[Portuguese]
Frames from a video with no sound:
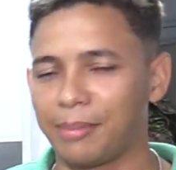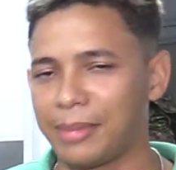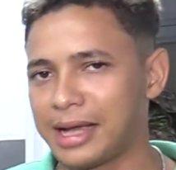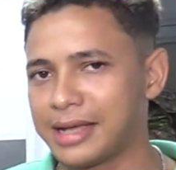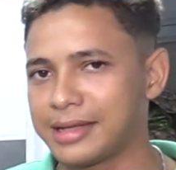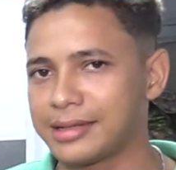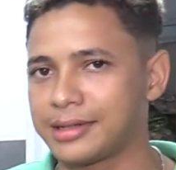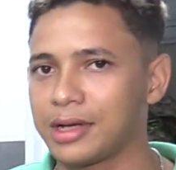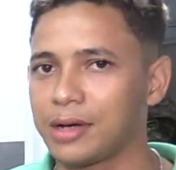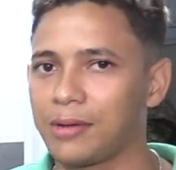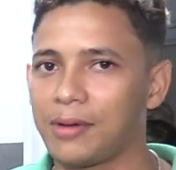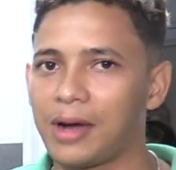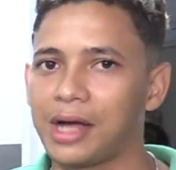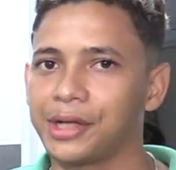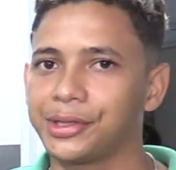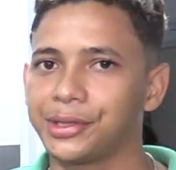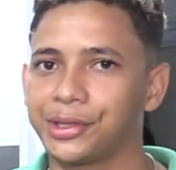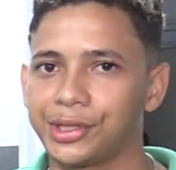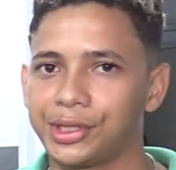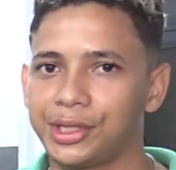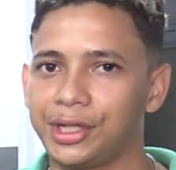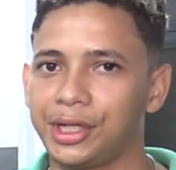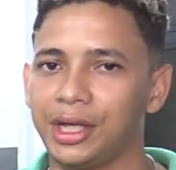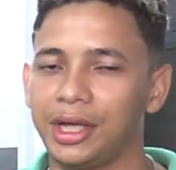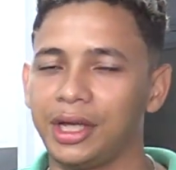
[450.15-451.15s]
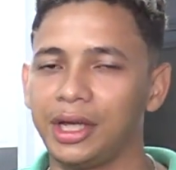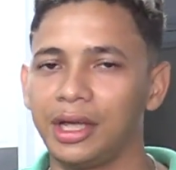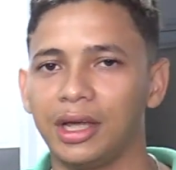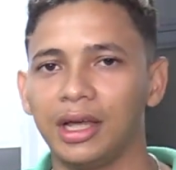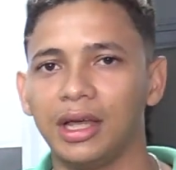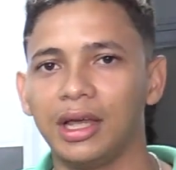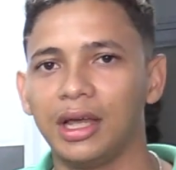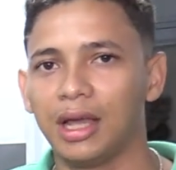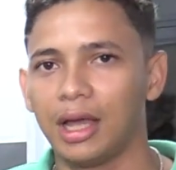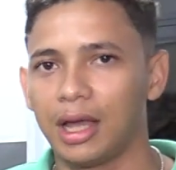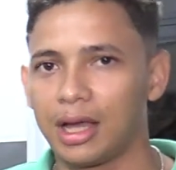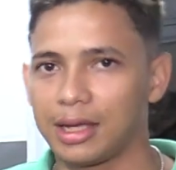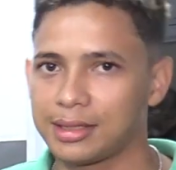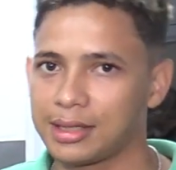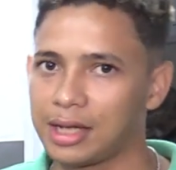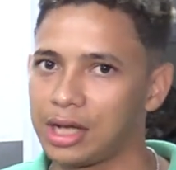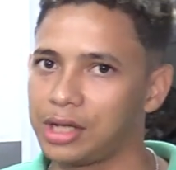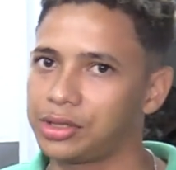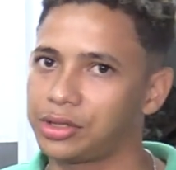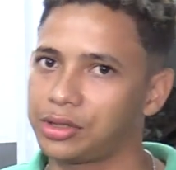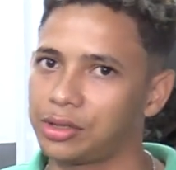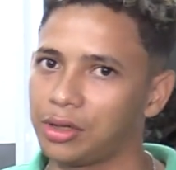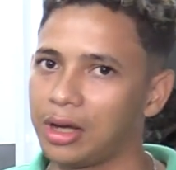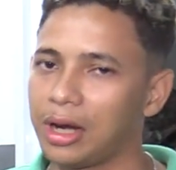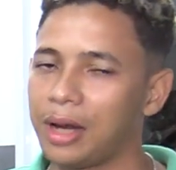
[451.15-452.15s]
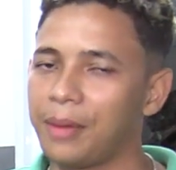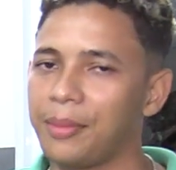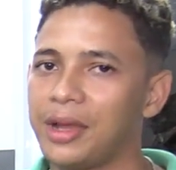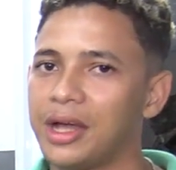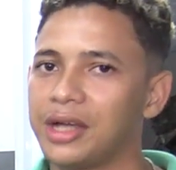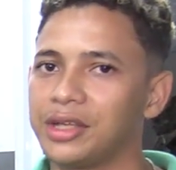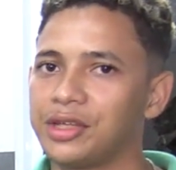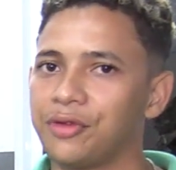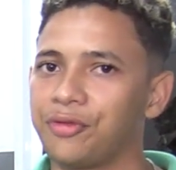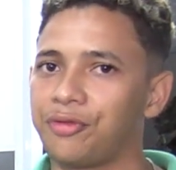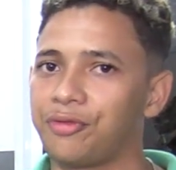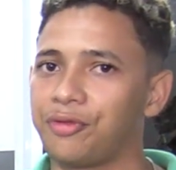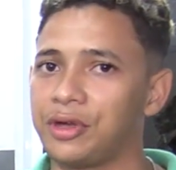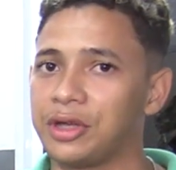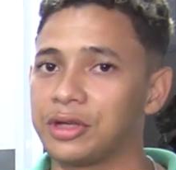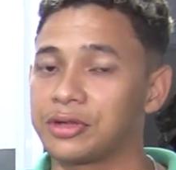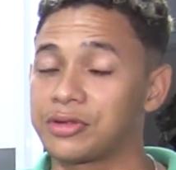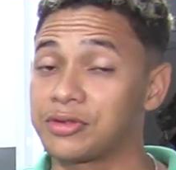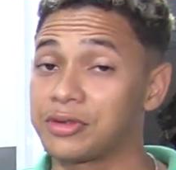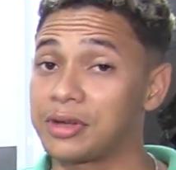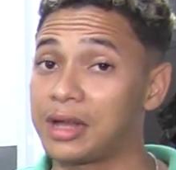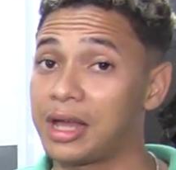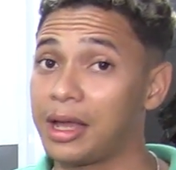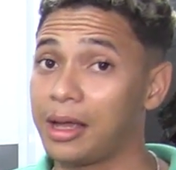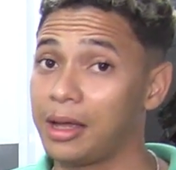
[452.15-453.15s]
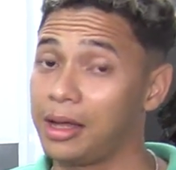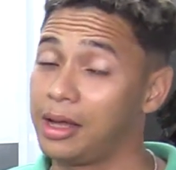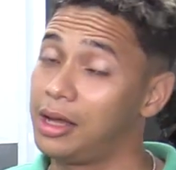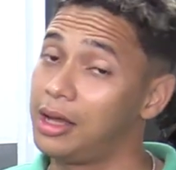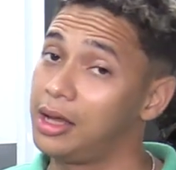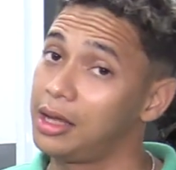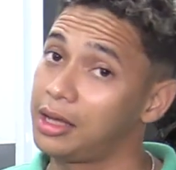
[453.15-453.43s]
Mas eu acho que essa história é meio difícil, né?